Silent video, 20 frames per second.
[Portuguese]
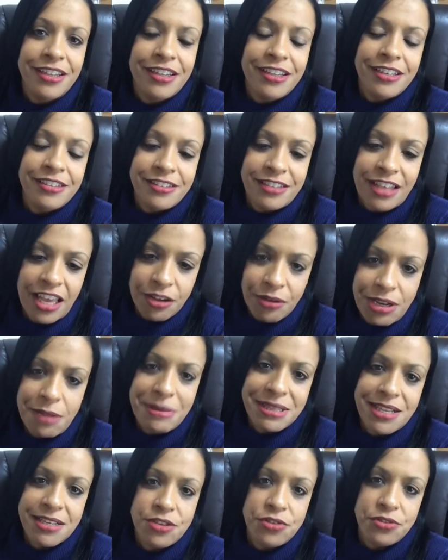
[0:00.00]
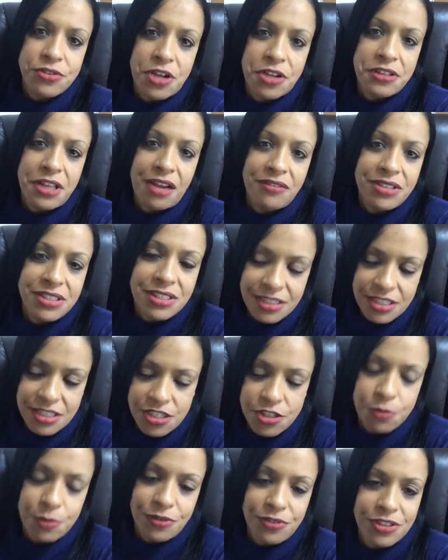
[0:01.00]
Segue a alimentação saudável, exercício
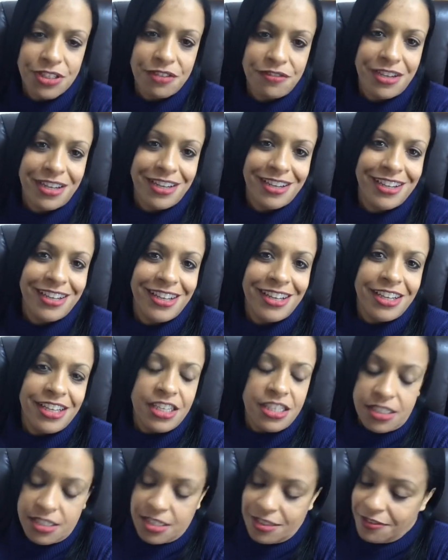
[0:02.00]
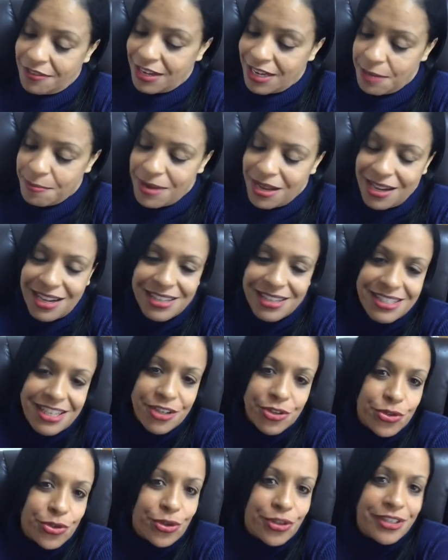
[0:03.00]
para você ver. Você vai liberar a
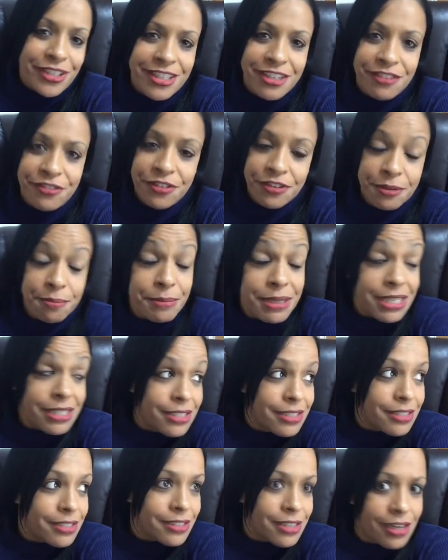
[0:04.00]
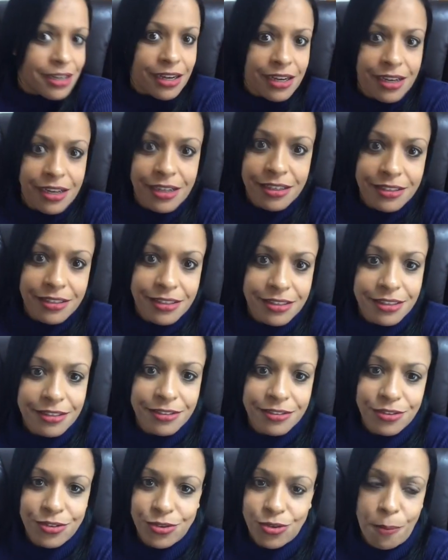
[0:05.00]
serotonina, fica bem-estar
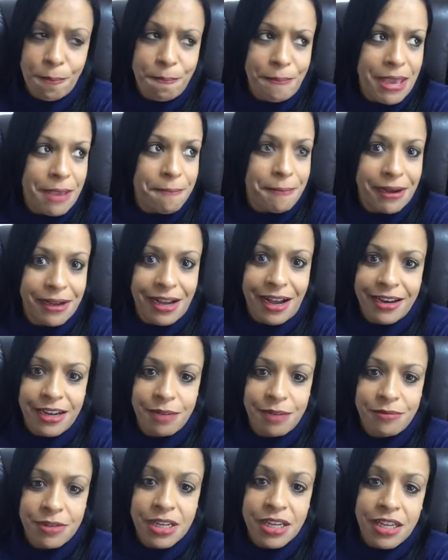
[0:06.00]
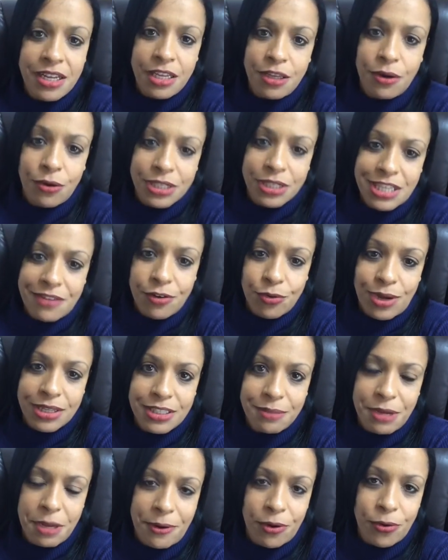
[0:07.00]
e tô bem pra caramba. Eu acordava quatro da
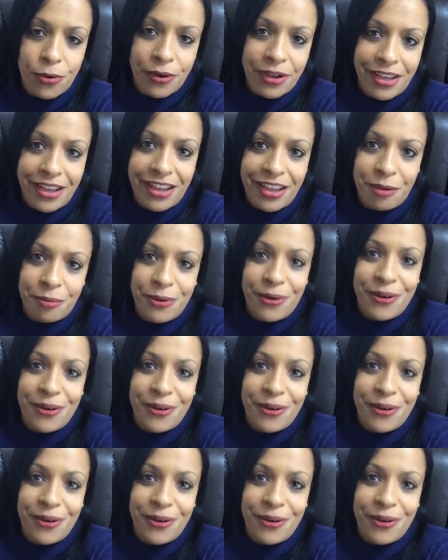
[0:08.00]
manhã pra correr.